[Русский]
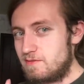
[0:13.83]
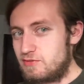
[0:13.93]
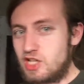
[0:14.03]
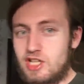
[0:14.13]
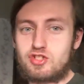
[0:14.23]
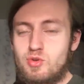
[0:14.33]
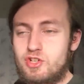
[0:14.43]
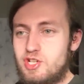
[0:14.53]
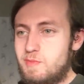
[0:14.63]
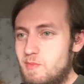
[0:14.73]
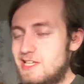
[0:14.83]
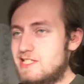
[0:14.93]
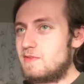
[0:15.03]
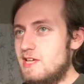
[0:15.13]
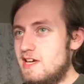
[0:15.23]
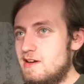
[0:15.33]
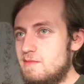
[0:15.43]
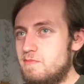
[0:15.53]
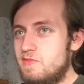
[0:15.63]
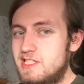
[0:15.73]
в час ночи по Москве
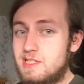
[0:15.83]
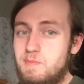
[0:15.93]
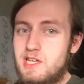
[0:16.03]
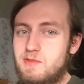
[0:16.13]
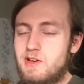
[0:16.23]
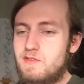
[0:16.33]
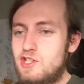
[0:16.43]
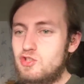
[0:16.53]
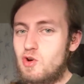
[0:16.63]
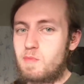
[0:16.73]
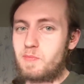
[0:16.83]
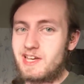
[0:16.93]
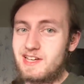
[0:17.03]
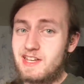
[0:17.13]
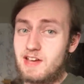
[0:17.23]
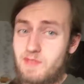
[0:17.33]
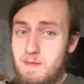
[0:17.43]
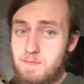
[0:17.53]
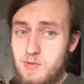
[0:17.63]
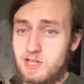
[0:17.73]
выйдет первое видео по игре
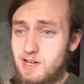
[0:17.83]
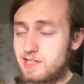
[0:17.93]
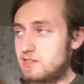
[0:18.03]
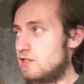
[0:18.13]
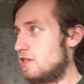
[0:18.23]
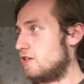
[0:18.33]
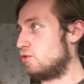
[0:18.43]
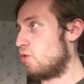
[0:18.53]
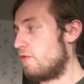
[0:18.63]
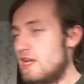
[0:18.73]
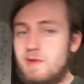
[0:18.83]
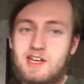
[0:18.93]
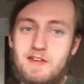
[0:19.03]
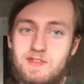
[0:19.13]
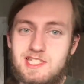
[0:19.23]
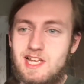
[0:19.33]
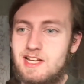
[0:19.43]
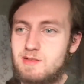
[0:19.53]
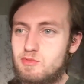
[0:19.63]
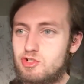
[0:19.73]
«Вампир». Это то время, когда
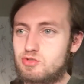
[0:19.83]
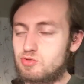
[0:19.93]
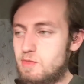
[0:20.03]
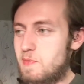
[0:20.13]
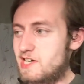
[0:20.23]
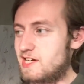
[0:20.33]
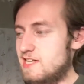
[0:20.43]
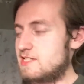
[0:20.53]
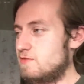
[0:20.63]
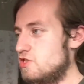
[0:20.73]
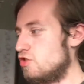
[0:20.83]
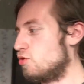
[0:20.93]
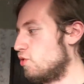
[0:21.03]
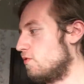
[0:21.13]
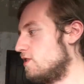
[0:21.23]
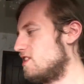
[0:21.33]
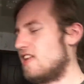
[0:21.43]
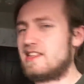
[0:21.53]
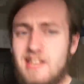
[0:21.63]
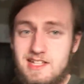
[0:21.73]
официально можно уже показывать игру, и выйдет
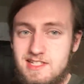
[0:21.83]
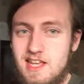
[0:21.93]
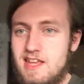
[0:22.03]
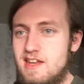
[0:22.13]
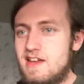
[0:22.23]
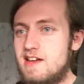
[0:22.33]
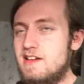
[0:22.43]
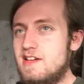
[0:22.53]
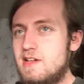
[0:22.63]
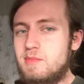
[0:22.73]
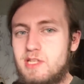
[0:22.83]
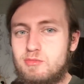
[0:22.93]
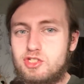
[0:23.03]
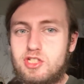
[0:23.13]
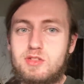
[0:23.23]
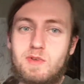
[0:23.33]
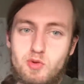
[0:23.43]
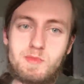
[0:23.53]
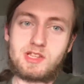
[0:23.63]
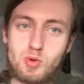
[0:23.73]
одна серия, потому что,
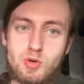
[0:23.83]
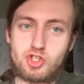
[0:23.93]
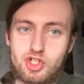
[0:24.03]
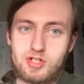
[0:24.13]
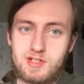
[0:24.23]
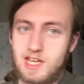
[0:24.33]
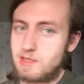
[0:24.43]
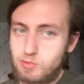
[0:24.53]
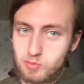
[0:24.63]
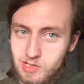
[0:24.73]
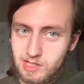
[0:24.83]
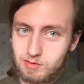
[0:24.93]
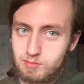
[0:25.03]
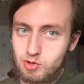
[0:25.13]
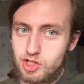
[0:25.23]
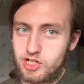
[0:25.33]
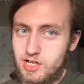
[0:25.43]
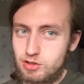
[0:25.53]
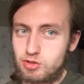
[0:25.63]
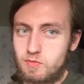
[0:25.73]
твою мать, ночь. Я не буду выкладывать больше, я
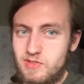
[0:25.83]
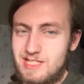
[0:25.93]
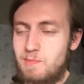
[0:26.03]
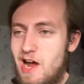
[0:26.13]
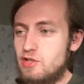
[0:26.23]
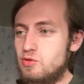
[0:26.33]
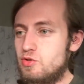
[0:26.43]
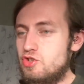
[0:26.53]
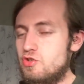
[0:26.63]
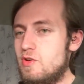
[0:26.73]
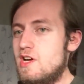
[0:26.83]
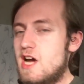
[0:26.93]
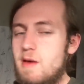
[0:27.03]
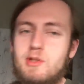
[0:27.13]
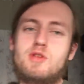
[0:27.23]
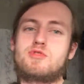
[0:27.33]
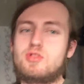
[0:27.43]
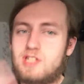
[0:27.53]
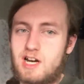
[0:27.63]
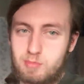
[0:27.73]
хочу, чтобы вы спали ночью. А потом с
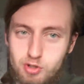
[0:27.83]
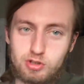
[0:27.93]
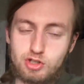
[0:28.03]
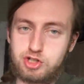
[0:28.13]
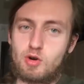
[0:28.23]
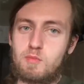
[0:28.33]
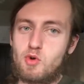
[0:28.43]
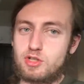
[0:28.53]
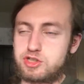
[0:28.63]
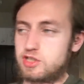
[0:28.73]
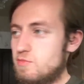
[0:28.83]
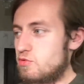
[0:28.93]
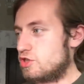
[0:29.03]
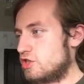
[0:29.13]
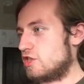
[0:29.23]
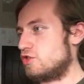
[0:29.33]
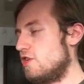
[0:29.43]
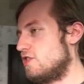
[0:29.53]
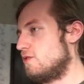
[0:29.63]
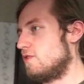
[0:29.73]
утра будет еще больше и больше, так что
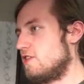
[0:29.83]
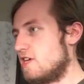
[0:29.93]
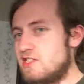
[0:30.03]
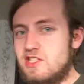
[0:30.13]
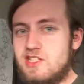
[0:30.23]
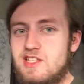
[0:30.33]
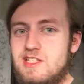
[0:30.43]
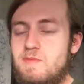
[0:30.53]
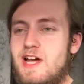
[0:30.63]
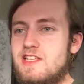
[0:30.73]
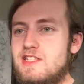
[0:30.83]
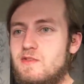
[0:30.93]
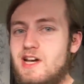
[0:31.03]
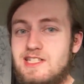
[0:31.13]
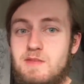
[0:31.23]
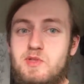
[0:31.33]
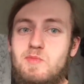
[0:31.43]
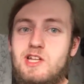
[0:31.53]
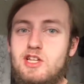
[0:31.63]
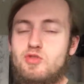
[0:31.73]
если вы хотите не спать, если вы хотите
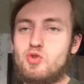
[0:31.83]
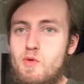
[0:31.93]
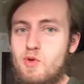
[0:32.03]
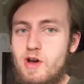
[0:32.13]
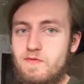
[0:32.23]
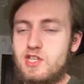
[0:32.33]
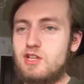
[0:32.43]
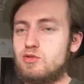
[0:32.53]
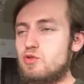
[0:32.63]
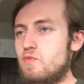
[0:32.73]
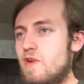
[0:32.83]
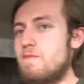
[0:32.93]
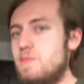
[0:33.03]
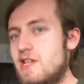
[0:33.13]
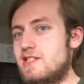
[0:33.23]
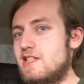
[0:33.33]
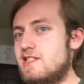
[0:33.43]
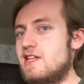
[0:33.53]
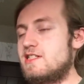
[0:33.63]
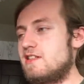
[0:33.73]
посмотреть новую офигенную игру «Вампир» от
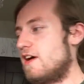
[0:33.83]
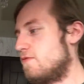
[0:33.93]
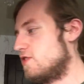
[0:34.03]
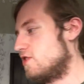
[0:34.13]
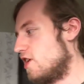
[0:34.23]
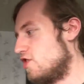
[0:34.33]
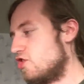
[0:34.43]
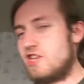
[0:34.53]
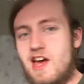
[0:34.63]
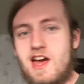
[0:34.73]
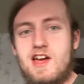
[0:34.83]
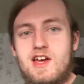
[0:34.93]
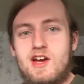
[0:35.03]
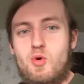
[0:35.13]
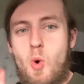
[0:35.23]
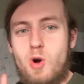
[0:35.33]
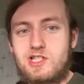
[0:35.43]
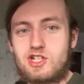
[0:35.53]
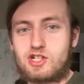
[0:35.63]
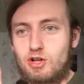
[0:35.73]
создателей Life is Strange, где
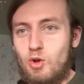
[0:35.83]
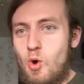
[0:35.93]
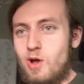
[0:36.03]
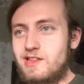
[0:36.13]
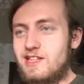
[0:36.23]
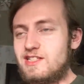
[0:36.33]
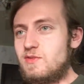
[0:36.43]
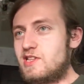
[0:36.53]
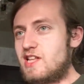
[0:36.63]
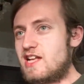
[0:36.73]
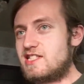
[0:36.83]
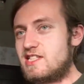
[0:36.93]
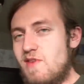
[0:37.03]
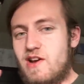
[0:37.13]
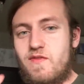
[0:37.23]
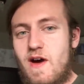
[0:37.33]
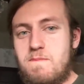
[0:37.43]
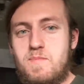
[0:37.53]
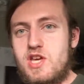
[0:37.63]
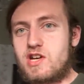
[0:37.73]
готика, Лондон, 19 век,
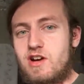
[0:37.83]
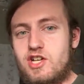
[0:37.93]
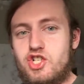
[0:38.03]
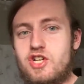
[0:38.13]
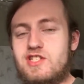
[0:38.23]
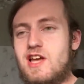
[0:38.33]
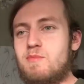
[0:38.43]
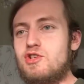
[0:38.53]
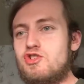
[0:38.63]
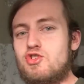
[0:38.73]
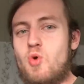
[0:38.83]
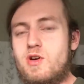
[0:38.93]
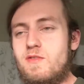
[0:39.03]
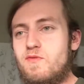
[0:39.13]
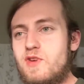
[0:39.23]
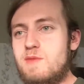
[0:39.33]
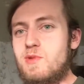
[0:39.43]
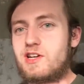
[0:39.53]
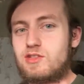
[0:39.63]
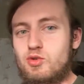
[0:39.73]
вампиры, вообще самый сок,
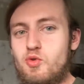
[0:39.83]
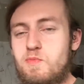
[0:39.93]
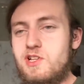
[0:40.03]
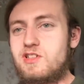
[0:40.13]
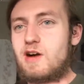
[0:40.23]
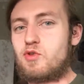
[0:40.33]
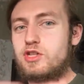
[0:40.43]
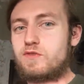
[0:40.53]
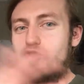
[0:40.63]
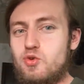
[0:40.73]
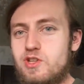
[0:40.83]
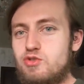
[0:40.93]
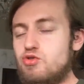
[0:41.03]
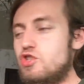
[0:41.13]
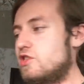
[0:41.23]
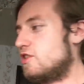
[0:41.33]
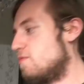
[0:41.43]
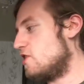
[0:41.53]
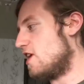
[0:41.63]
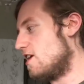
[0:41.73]
выборы. Ты убил кого-то, все, и сюжет игры
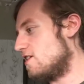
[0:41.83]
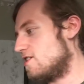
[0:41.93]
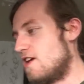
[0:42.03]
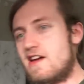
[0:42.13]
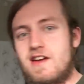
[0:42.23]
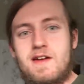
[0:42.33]
меняется.